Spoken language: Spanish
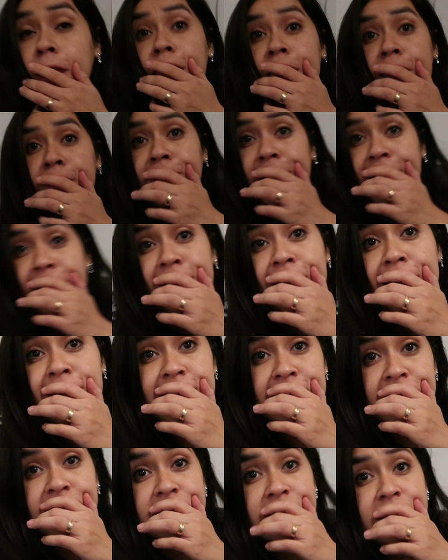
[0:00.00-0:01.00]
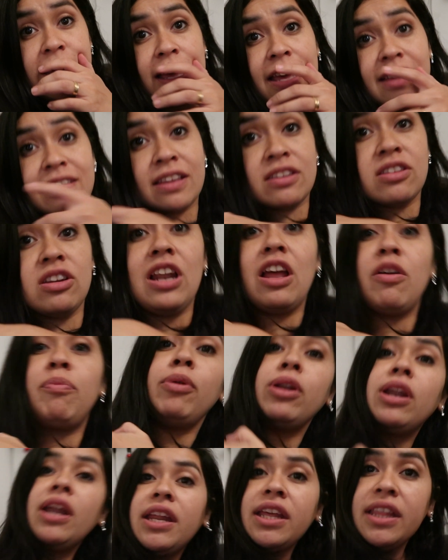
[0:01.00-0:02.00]
Y bueno amigos, esas son las
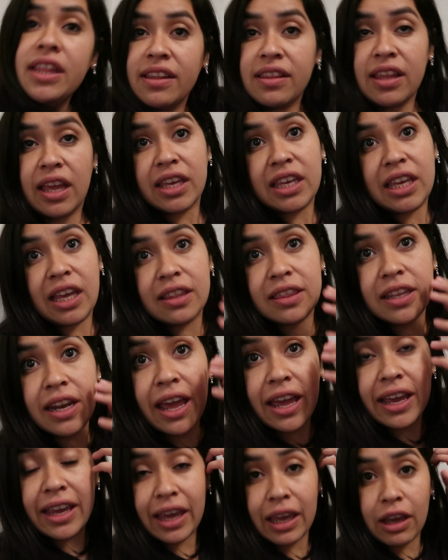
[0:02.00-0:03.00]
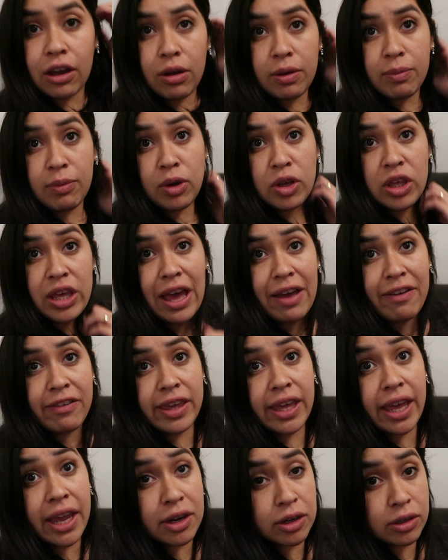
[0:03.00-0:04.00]
poleritas aquí atrás que como ya
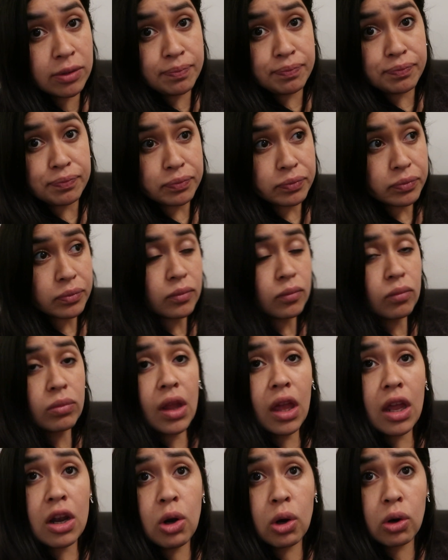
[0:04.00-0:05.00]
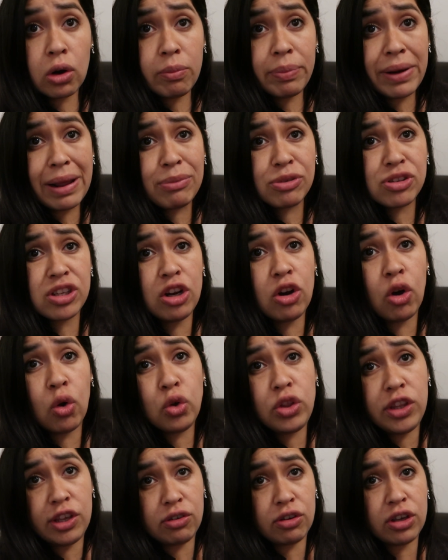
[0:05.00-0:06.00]
vieron lo compramos, es lo
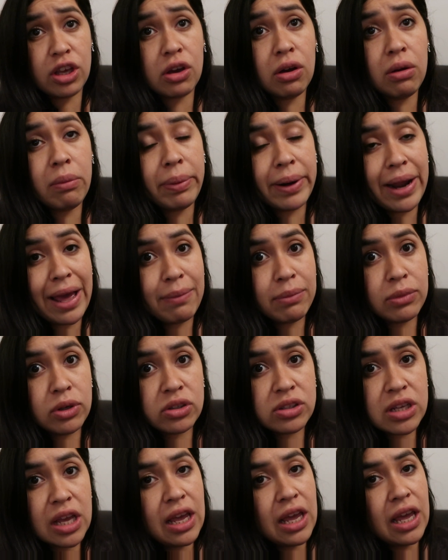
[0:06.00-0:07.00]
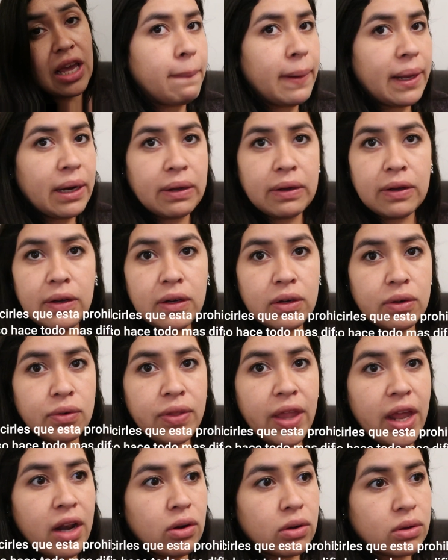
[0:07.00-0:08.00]
único que compramos, pero
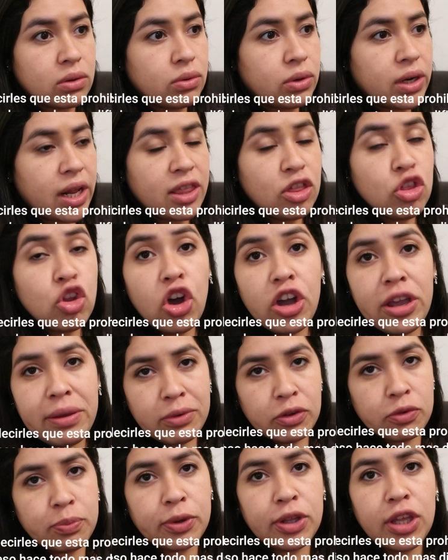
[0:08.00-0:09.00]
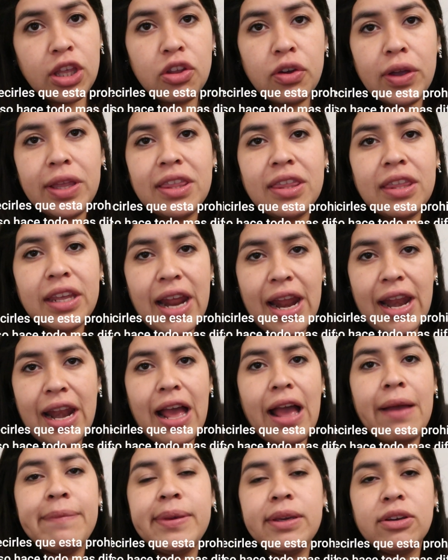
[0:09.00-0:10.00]
una locura. No hemos podido
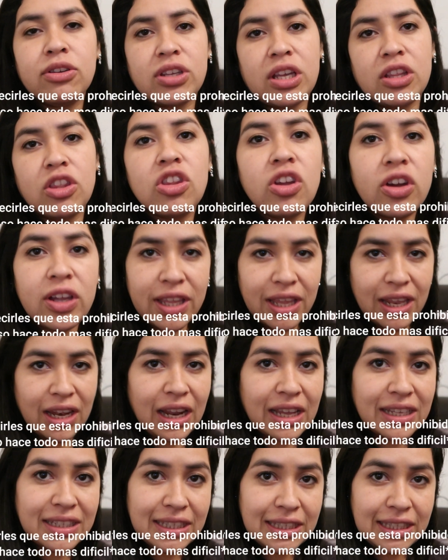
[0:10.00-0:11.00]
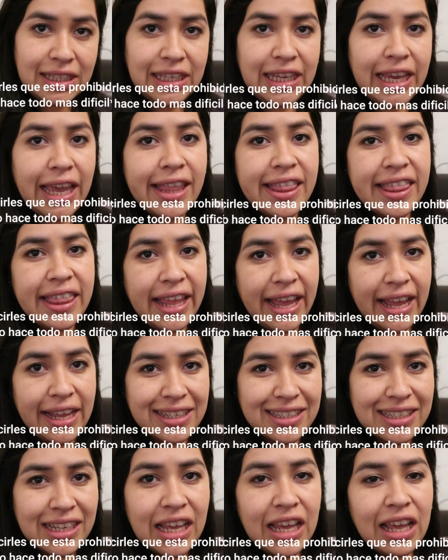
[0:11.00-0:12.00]
entrar, amigos, a todas las
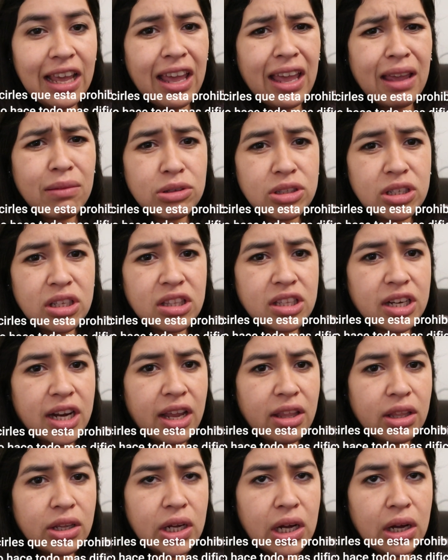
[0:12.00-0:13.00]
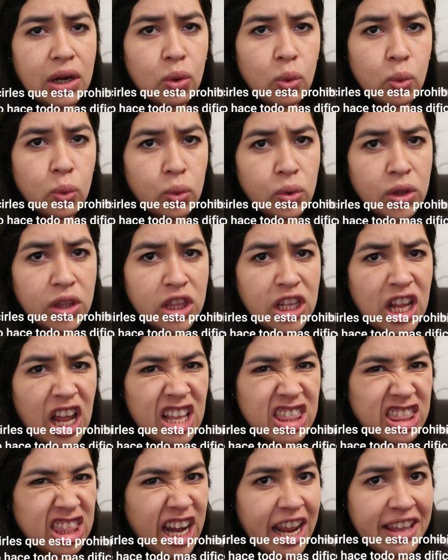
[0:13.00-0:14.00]
tiendas. Hemos entrado a, un,
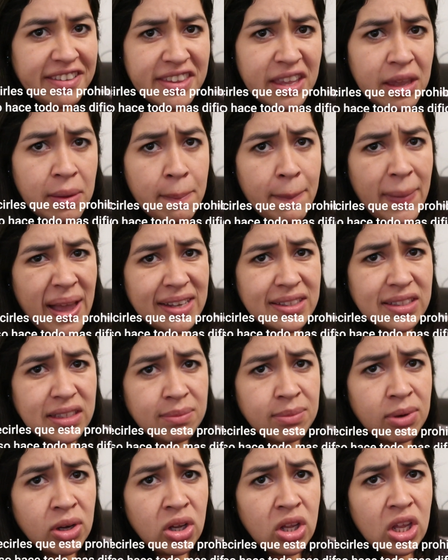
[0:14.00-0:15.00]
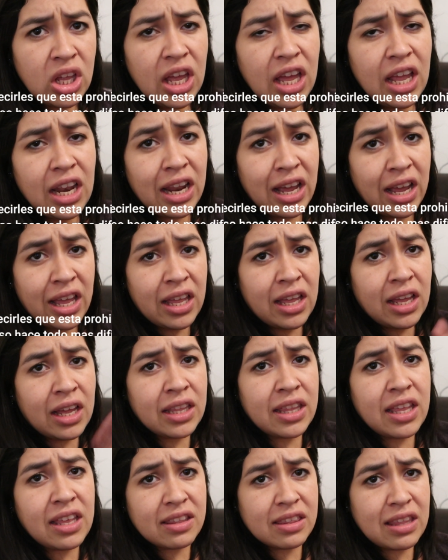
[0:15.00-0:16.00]
a tres máximo,
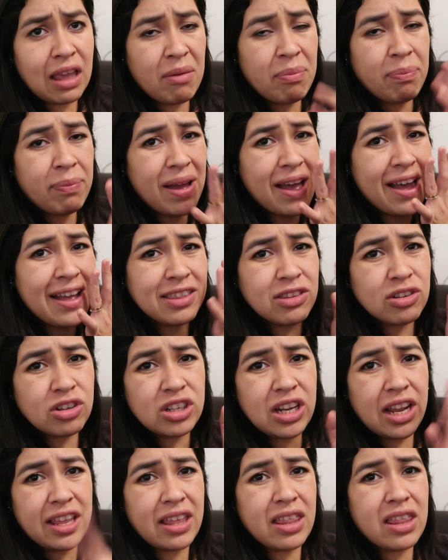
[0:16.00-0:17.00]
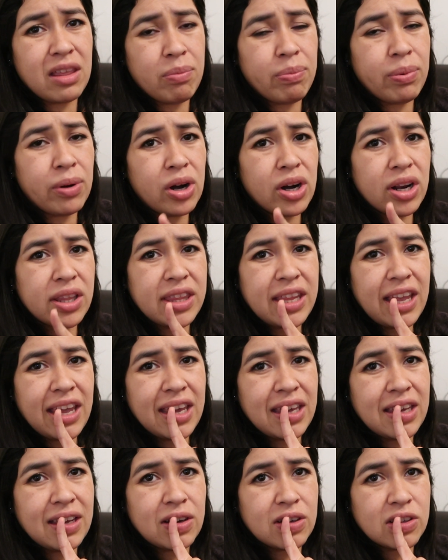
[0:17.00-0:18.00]
la de zapatos, la de
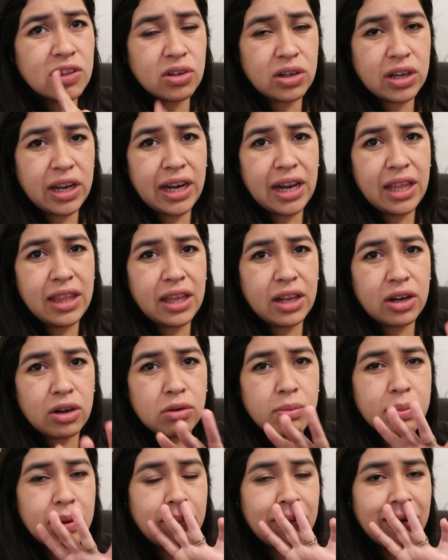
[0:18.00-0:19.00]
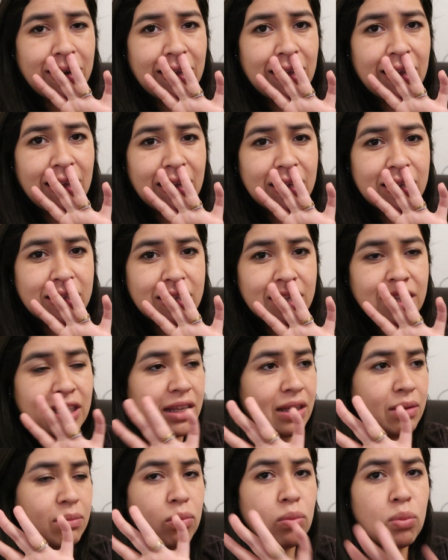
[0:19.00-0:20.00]
deporte y otro que era de ropa para
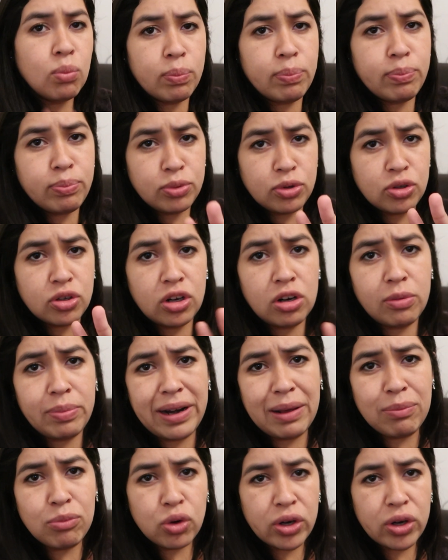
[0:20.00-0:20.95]
Mm, solo para